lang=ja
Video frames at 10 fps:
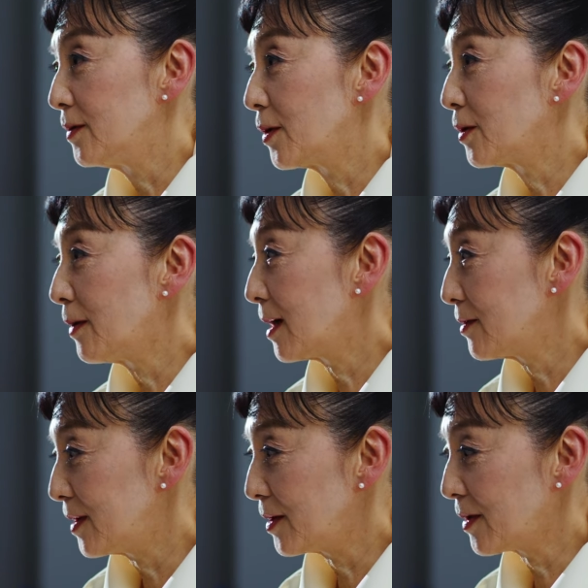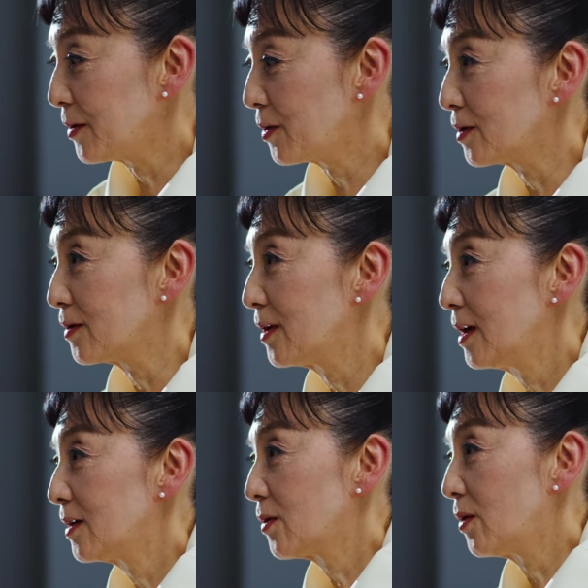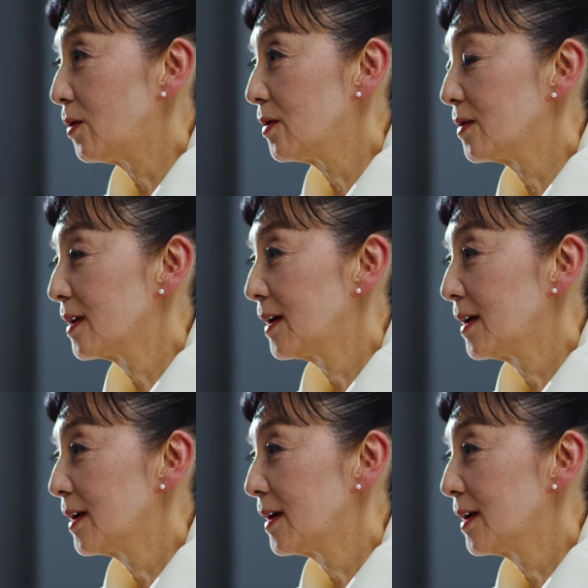よくわかるっていうかよくこ